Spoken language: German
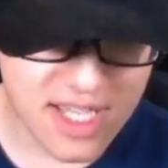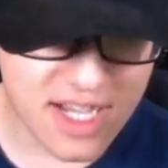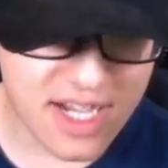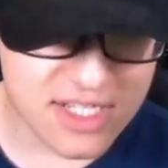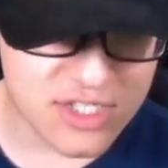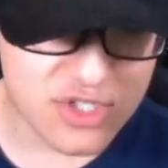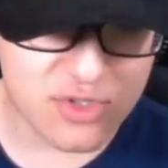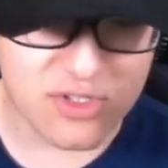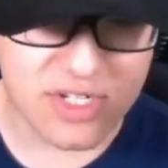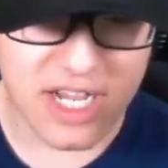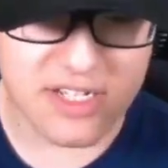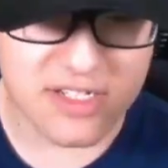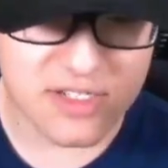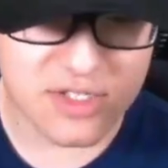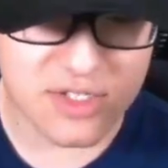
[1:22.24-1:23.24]
hat schon
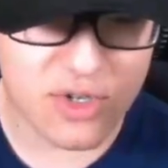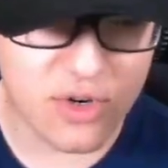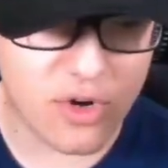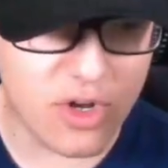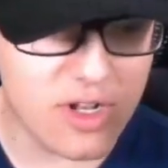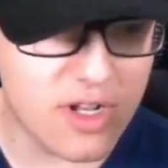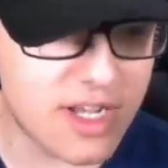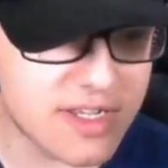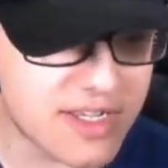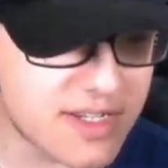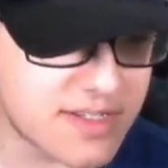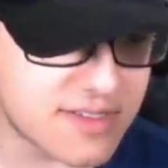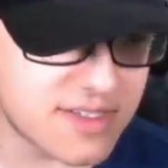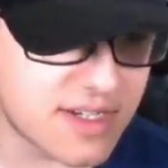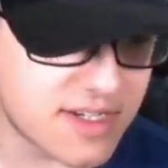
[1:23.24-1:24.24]
einen Troll, hat er
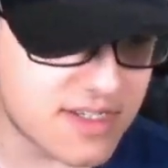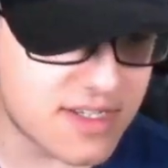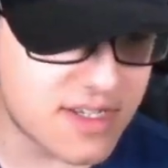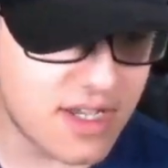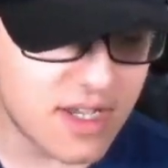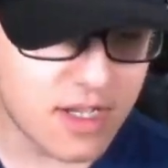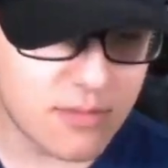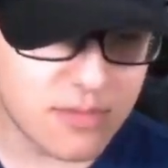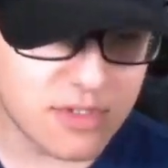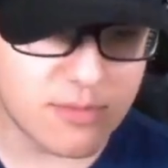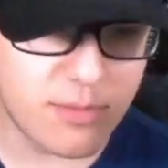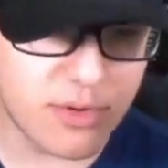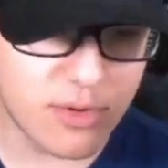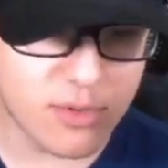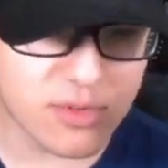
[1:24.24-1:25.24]
gesagt, mit
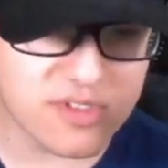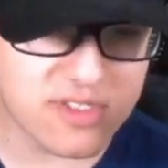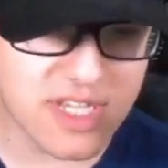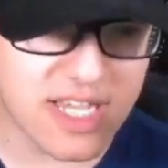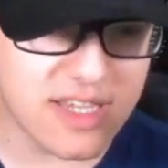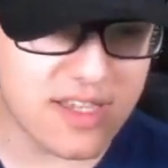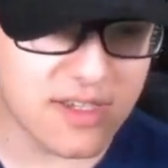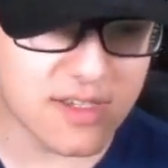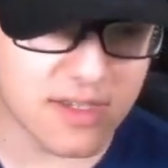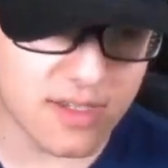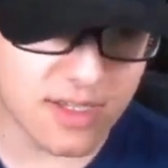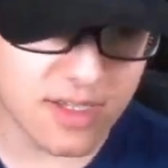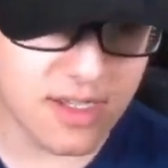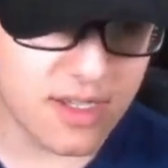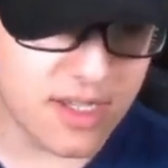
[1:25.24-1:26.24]
bloßen Händen
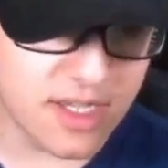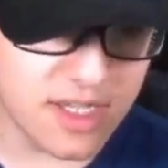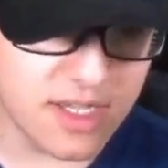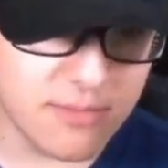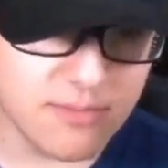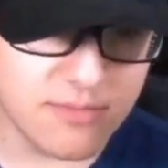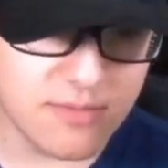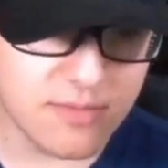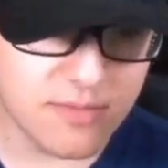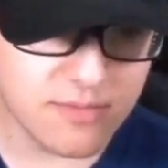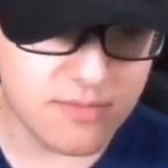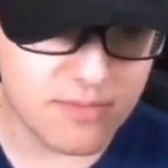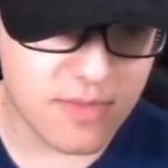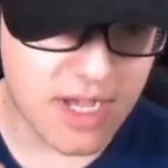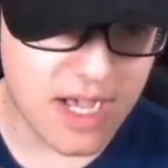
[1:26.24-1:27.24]
im
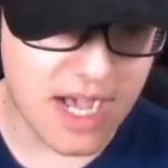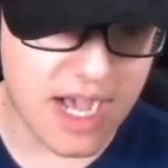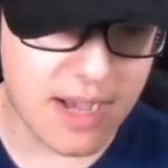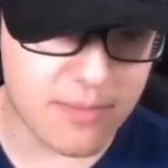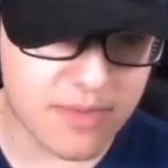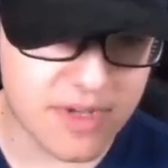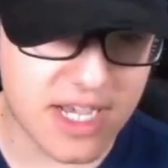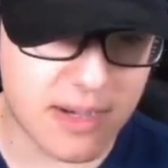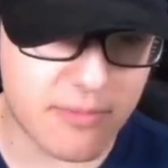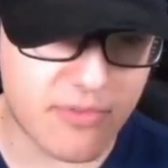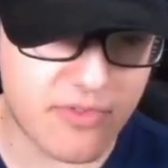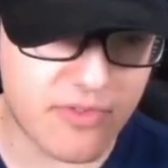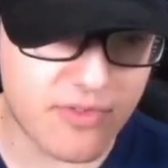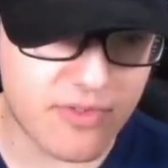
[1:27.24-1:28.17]
Armkampf